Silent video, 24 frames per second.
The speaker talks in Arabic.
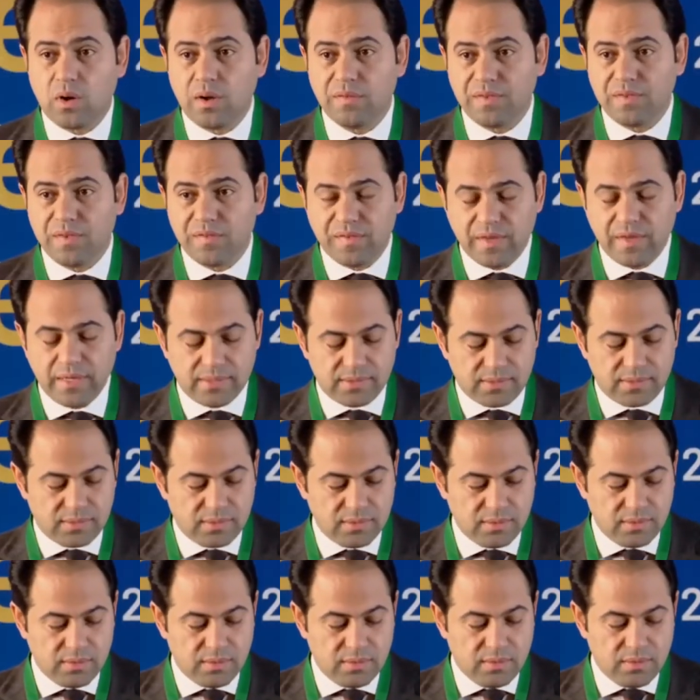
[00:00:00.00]
في
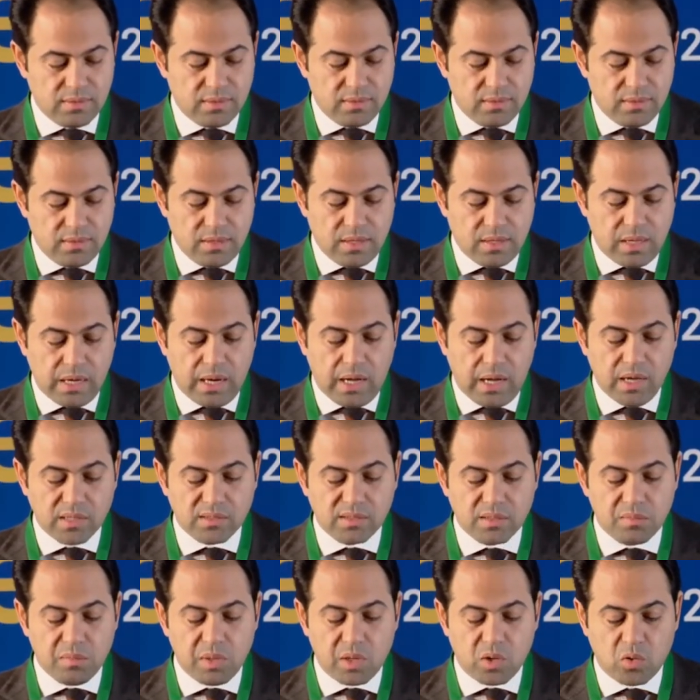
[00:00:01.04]
فاس
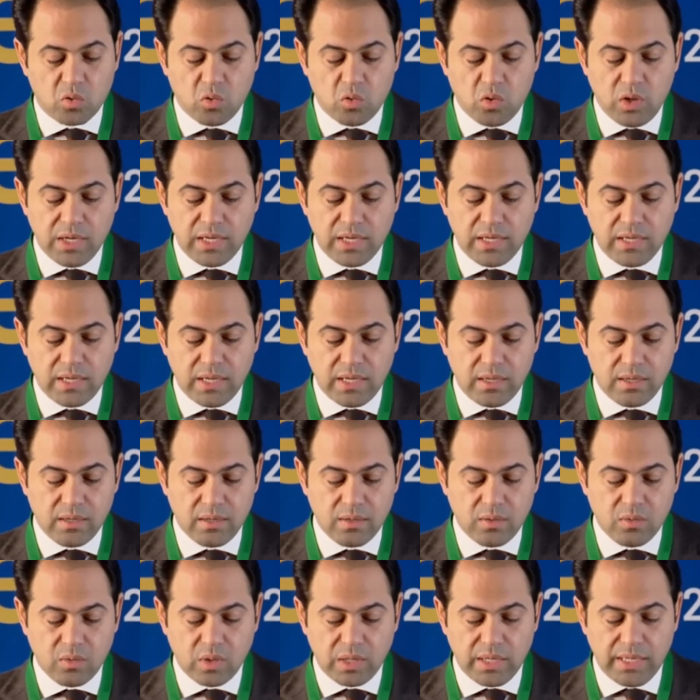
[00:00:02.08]
العاصمة الروحية
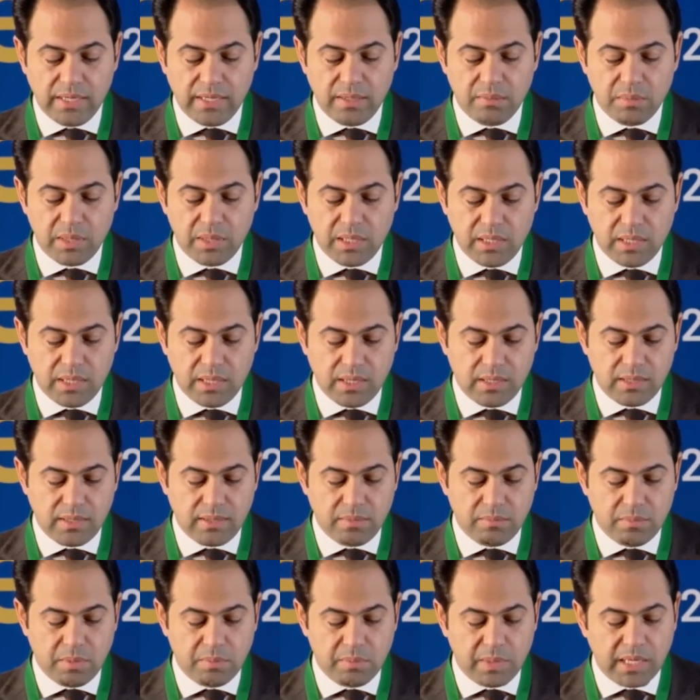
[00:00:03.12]
والعلمية
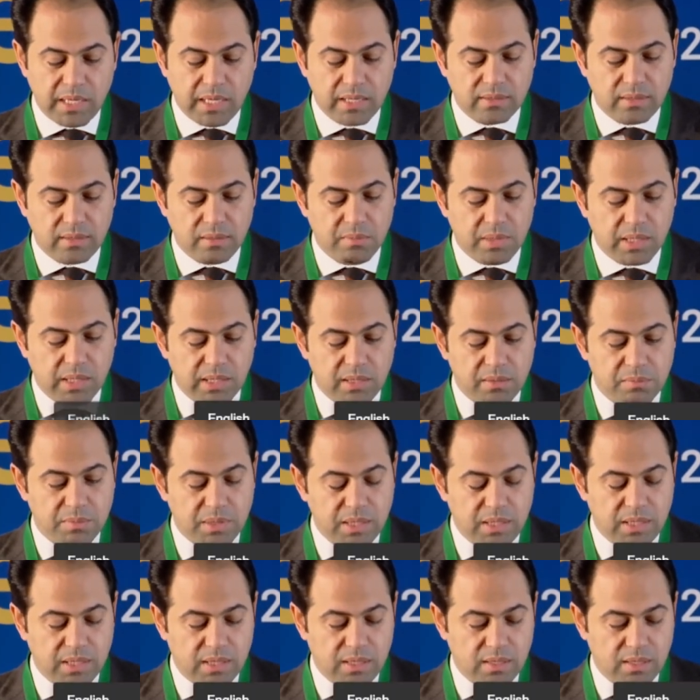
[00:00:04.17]
للمملكة
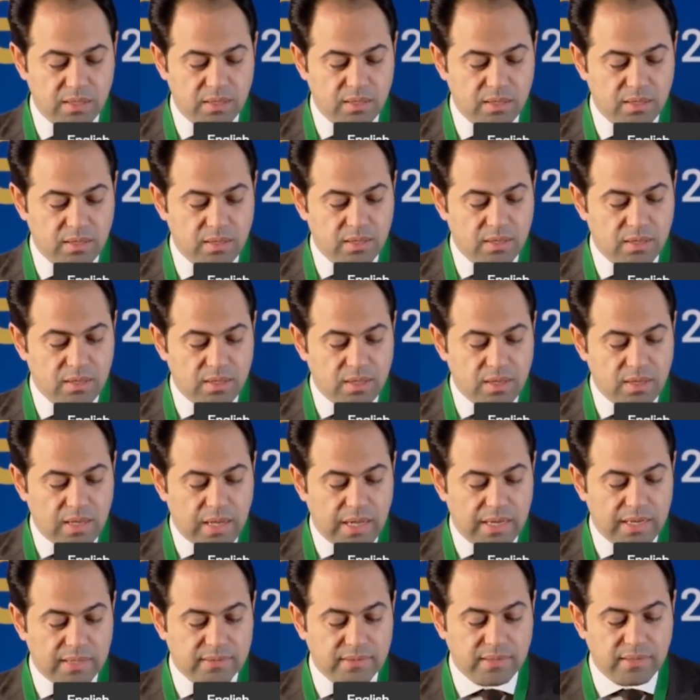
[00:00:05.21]
المغربية
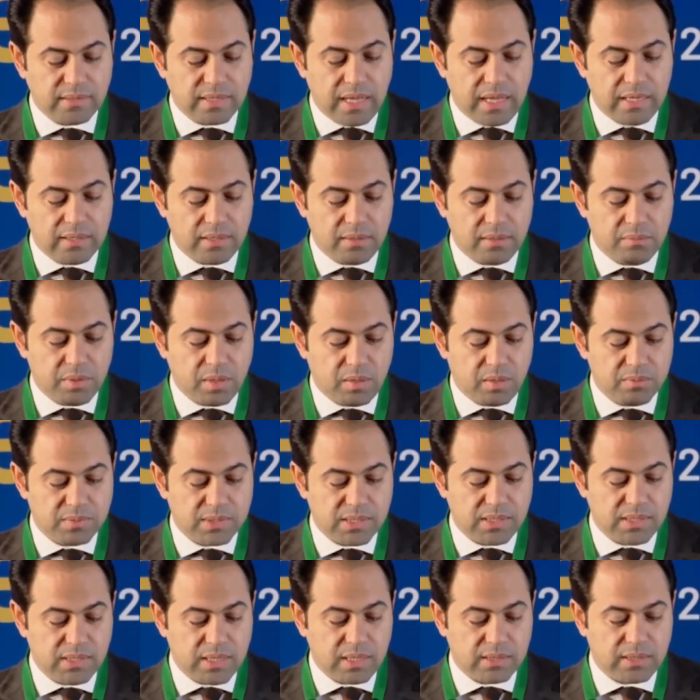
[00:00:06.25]
التي تعني
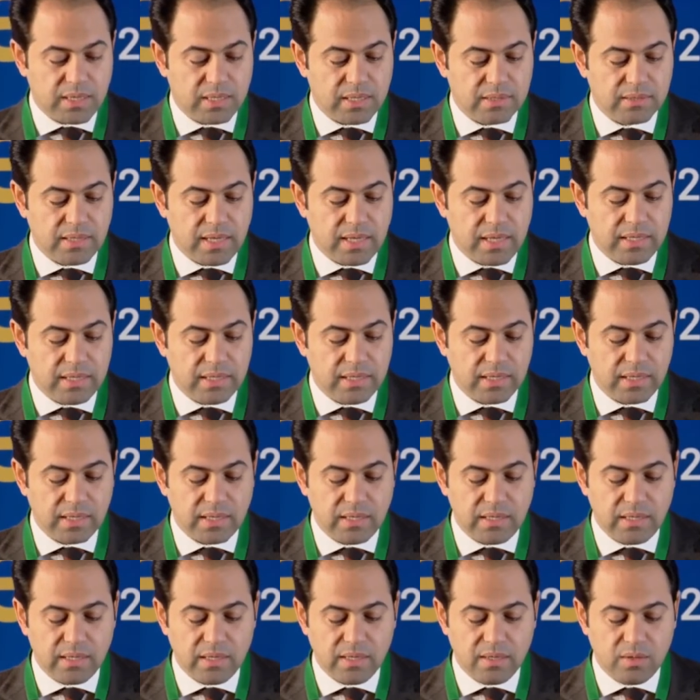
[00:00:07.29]
برمزيتها
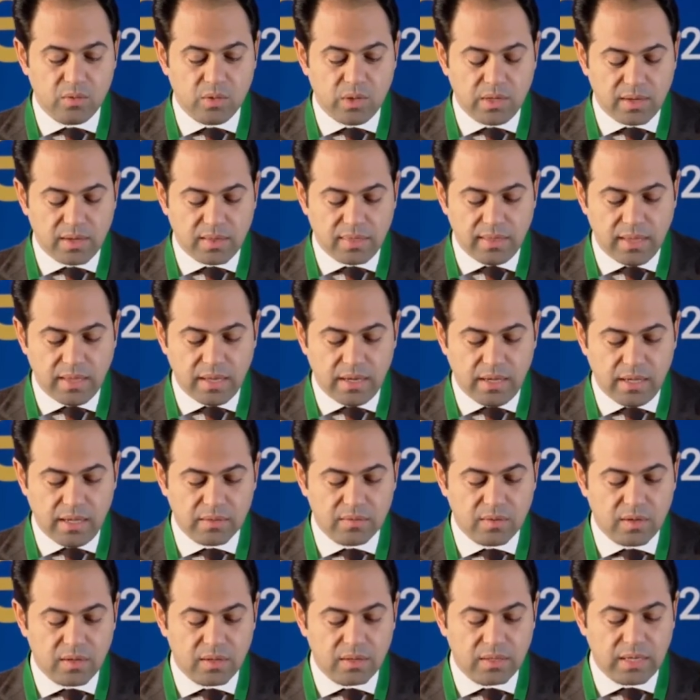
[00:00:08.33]
التاريخية وإرثها
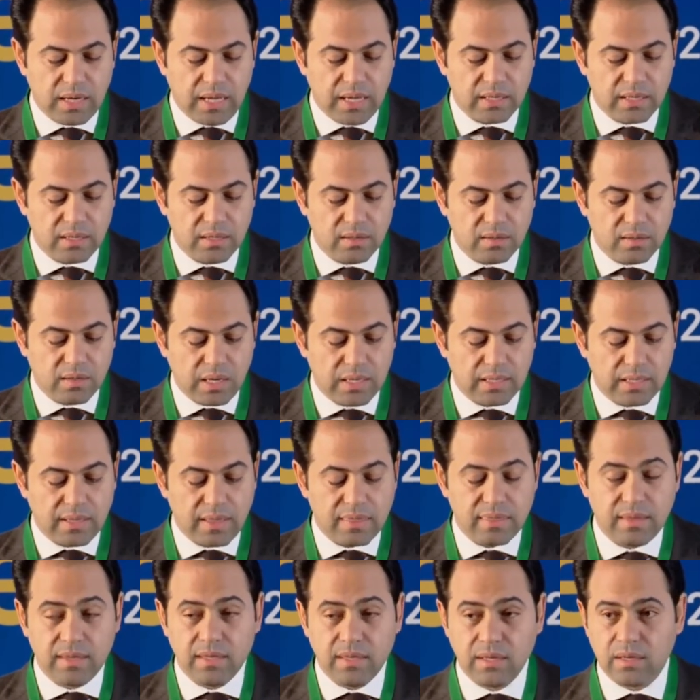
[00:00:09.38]
الحضاري العريق
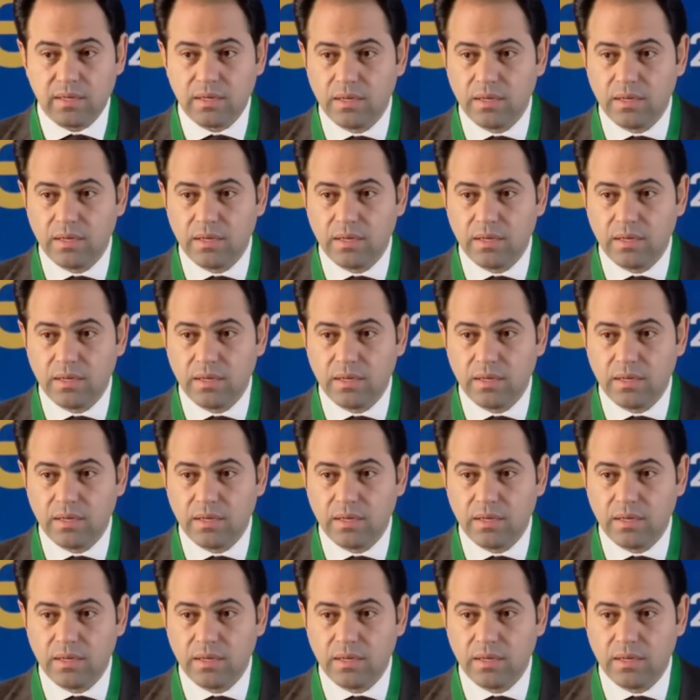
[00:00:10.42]
الكثير